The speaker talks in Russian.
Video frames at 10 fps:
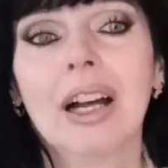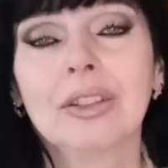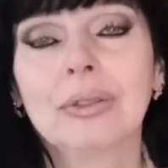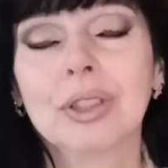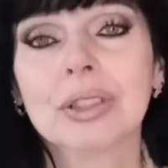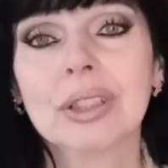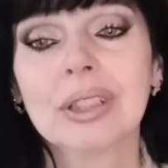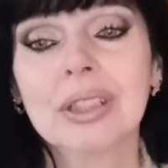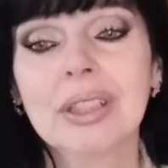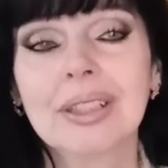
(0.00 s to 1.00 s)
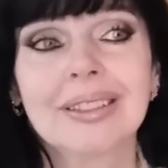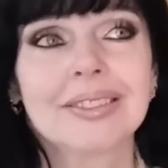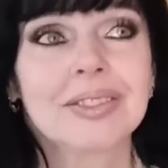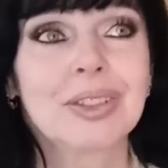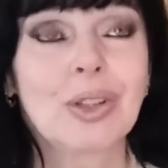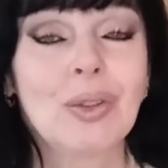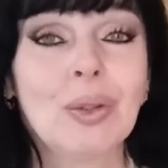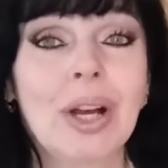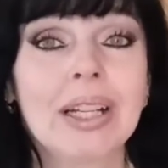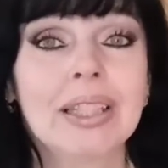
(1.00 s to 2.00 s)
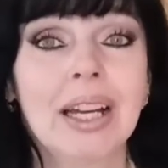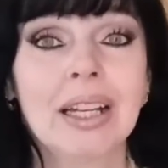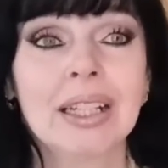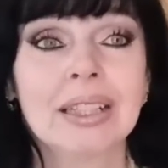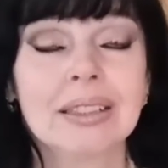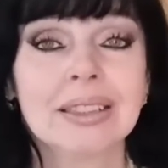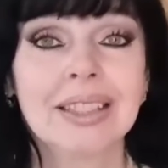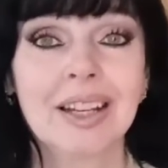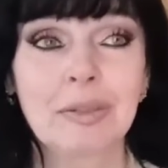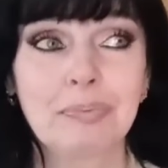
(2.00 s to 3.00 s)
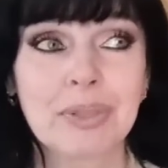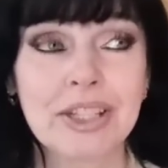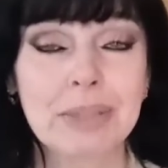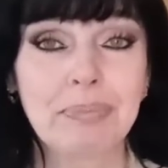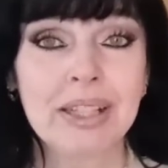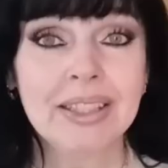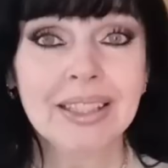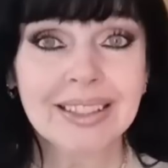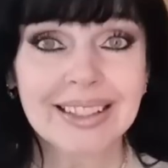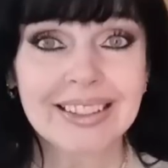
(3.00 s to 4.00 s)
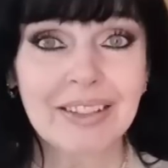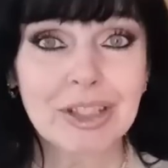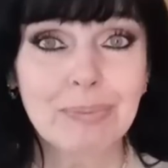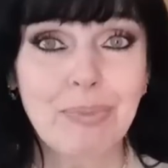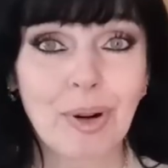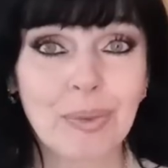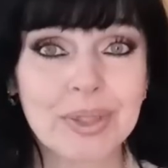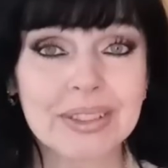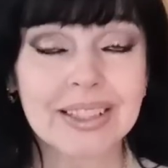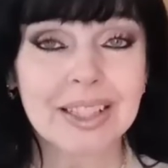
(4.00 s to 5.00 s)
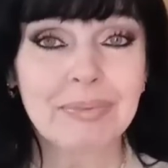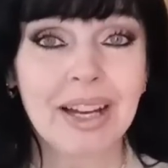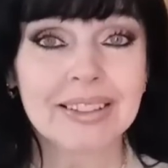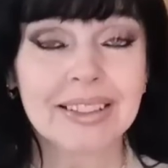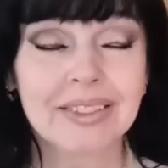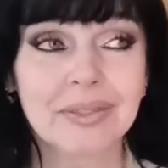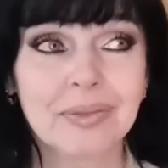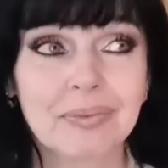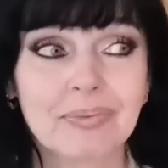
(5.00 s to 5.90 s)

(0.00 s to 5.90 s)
Ну вот, и все. Но когда я про Степаненко, да, вспомнила, ребята,